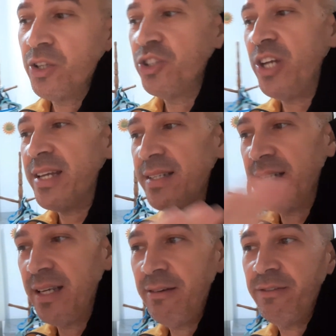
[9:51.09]
de
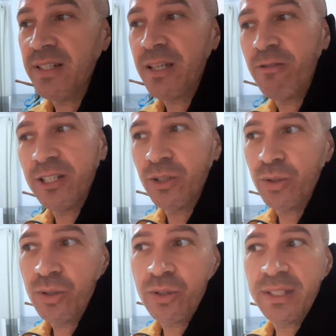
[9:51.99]
Recife,
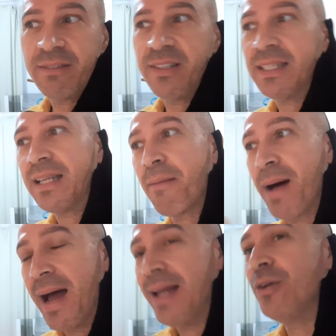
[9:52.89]
Salvador, tá vindo a
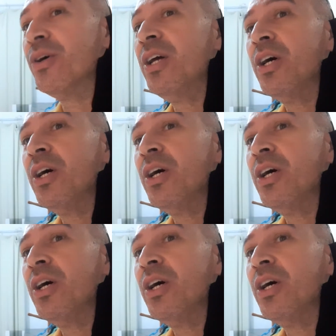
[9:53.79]
trabalho,